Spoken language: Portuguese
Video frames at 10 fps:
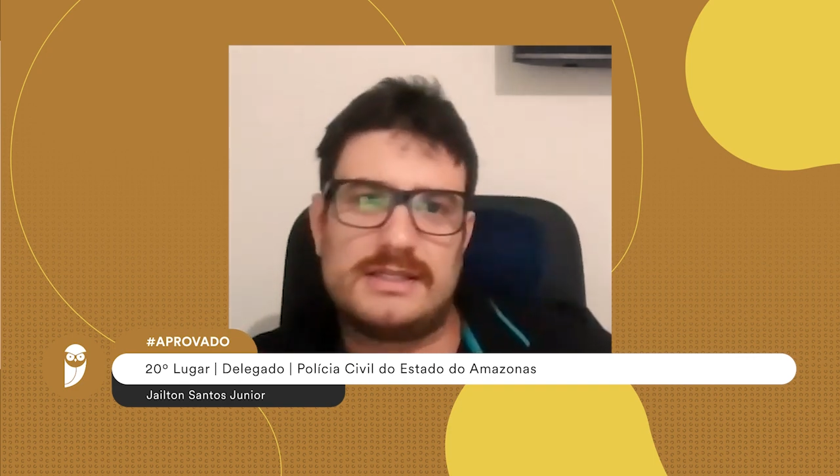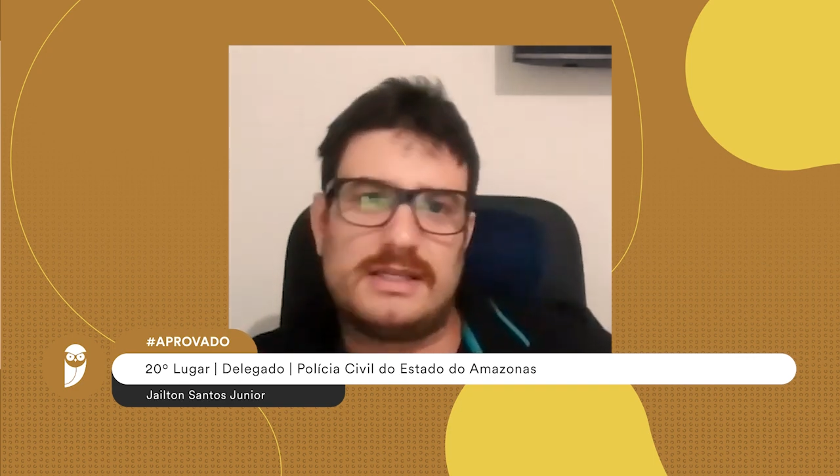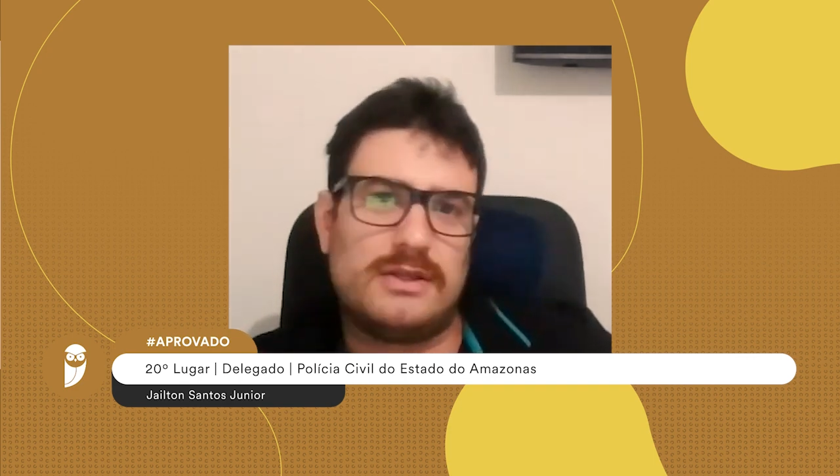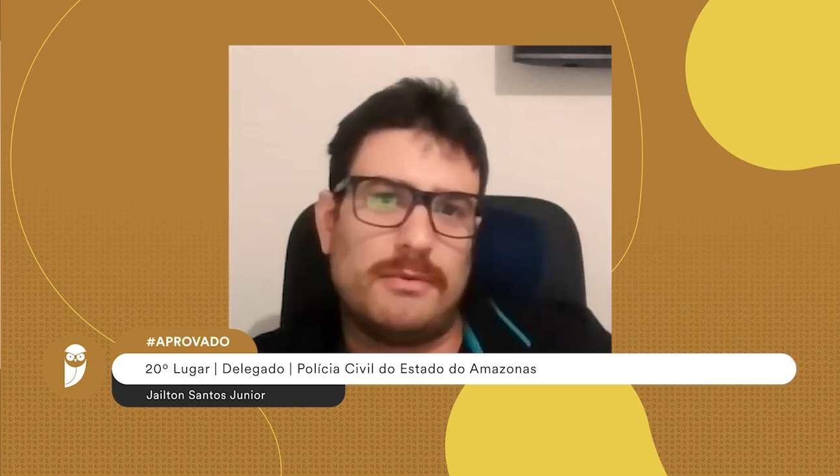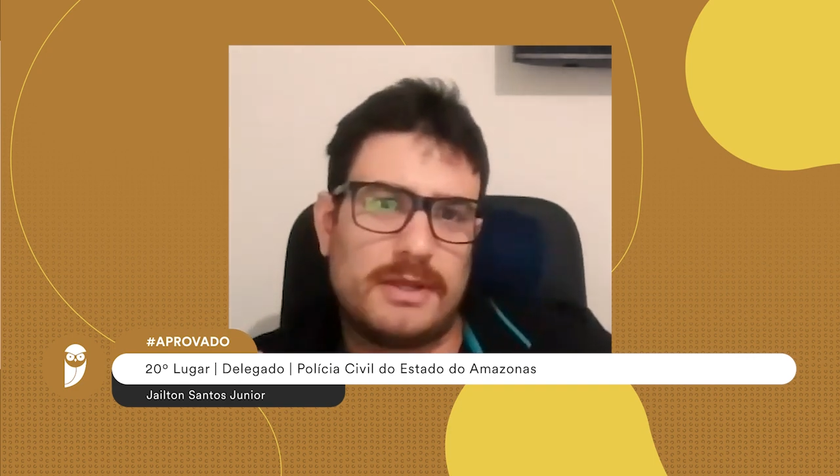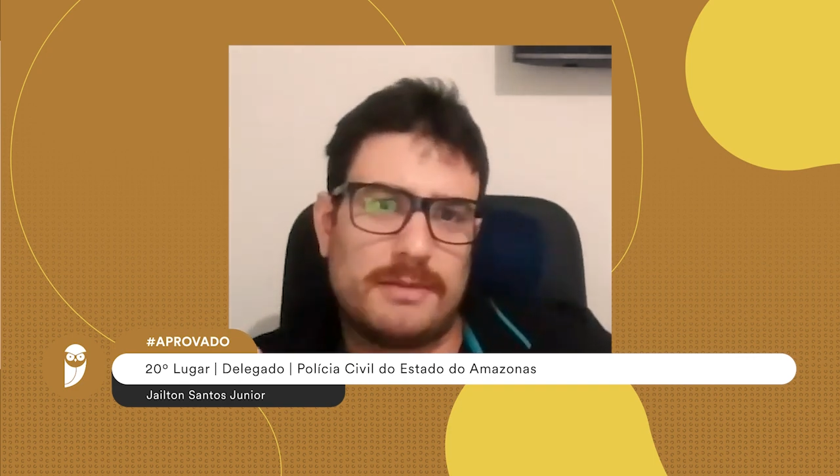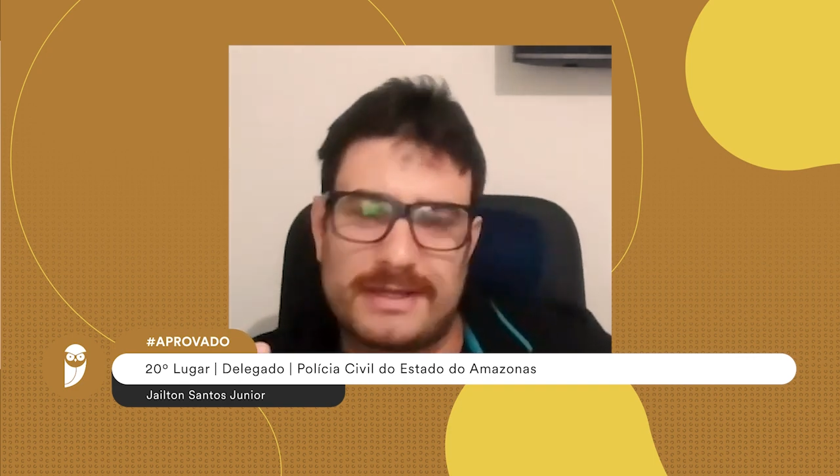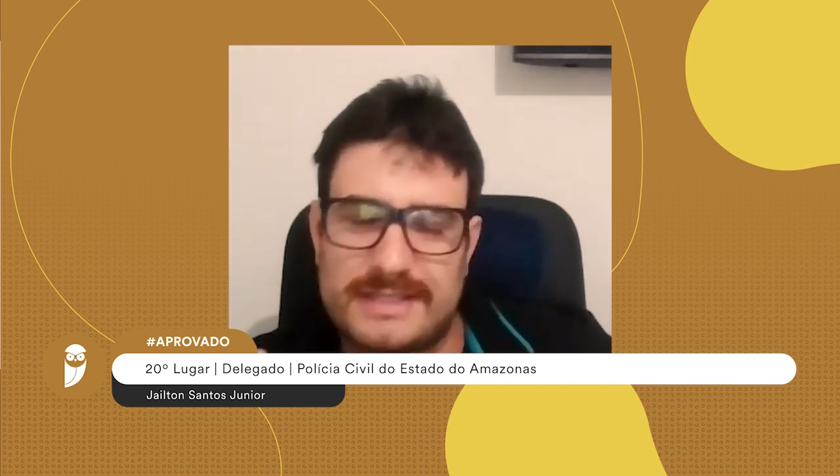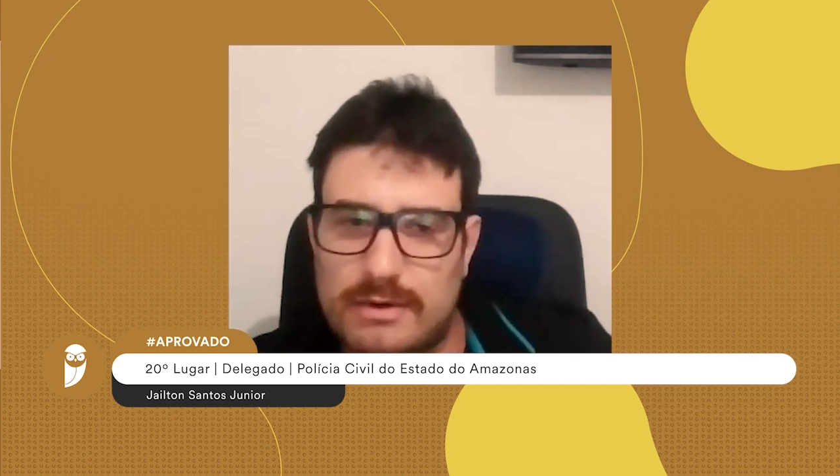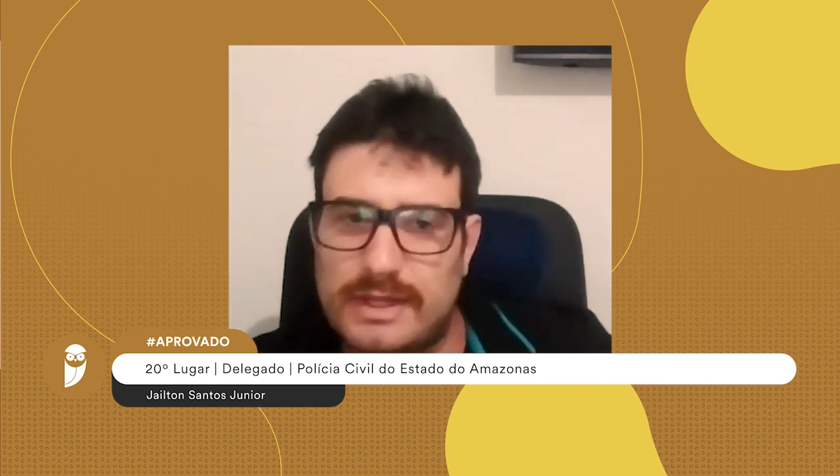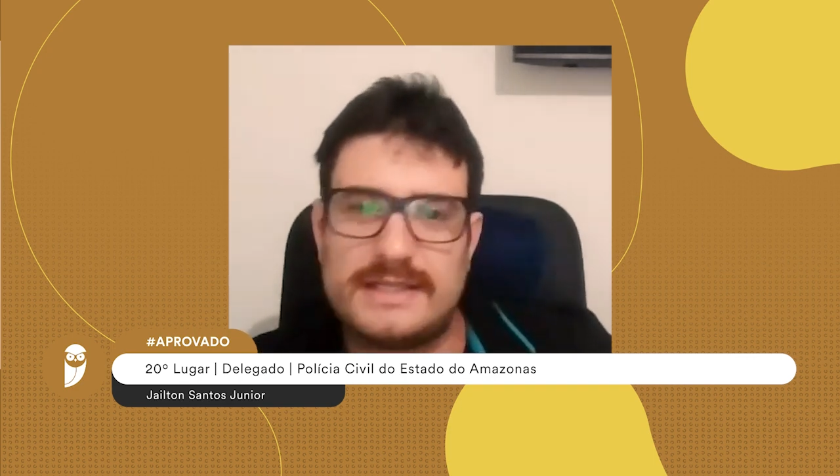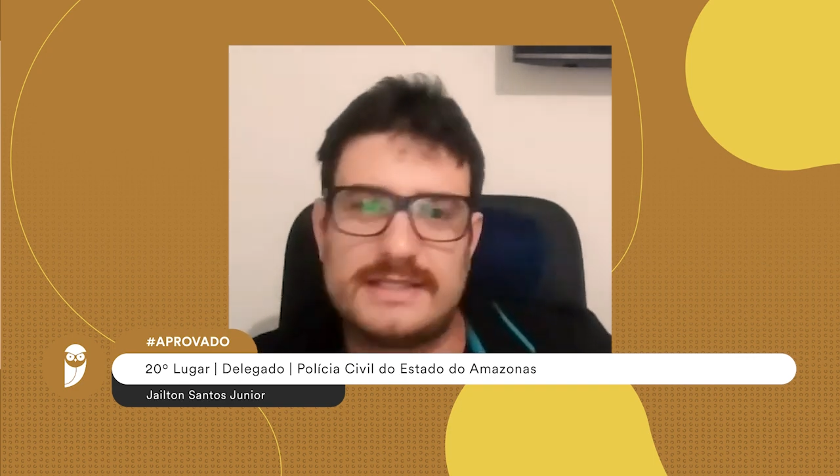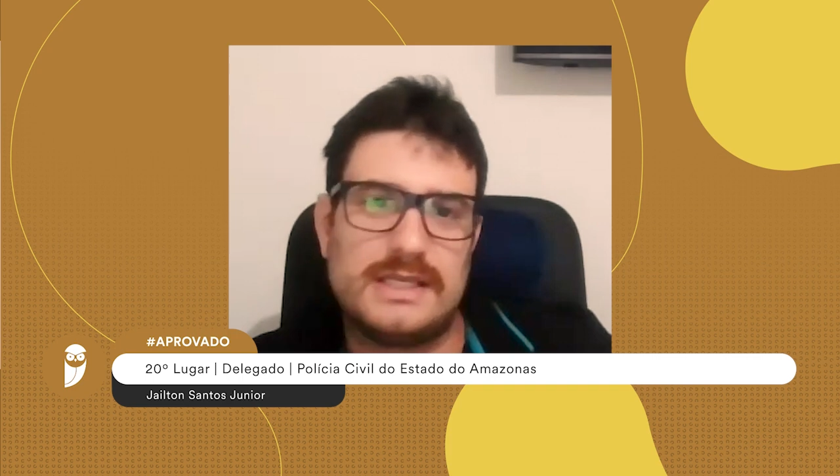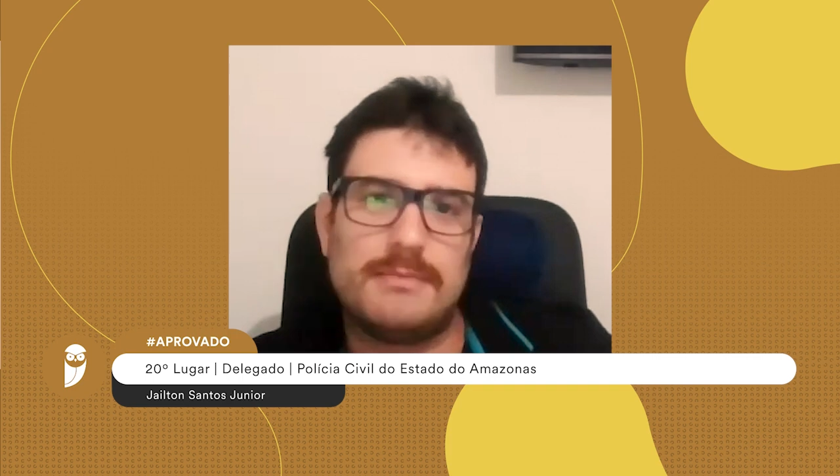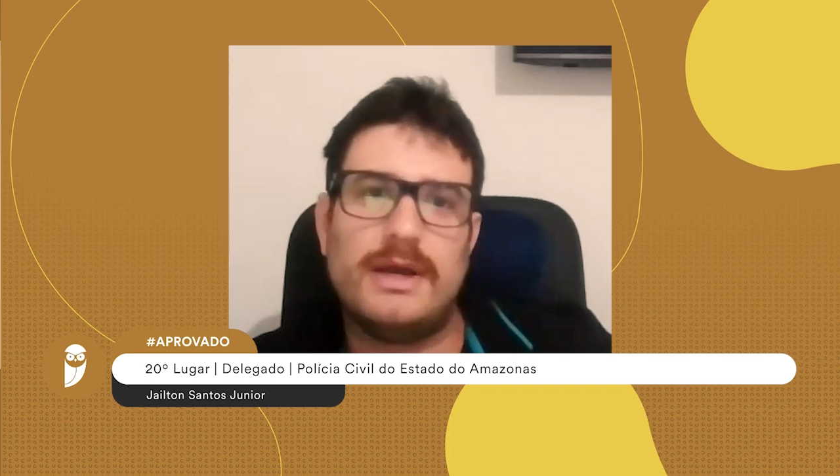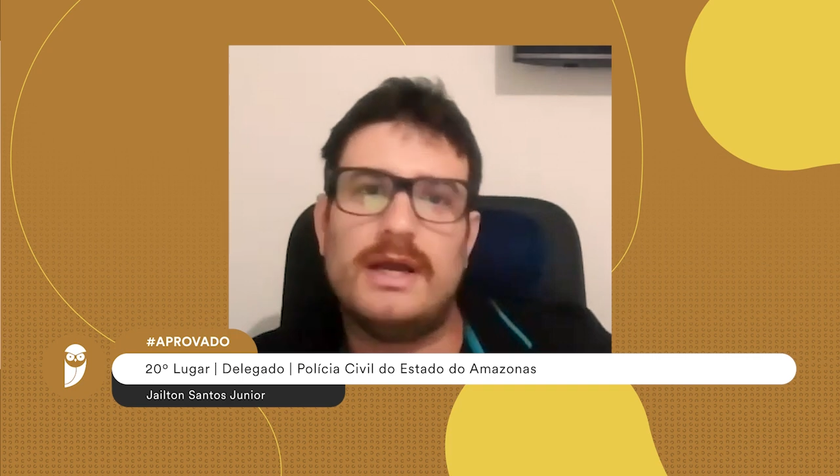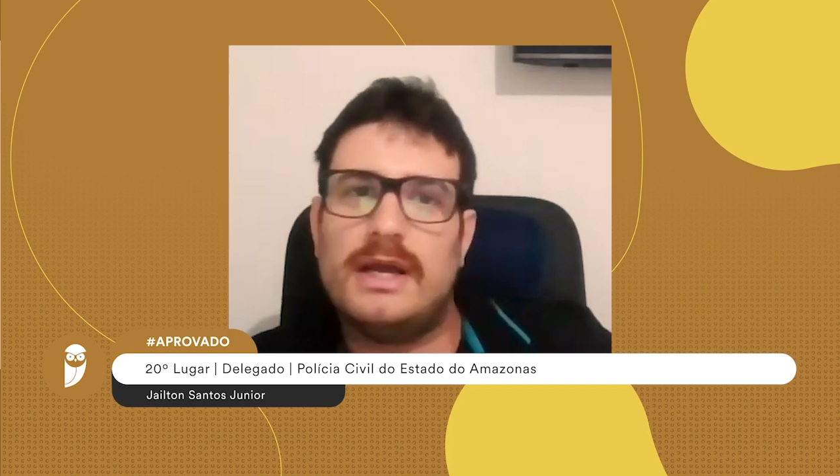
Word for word: que, tão, que passaram lá em cima.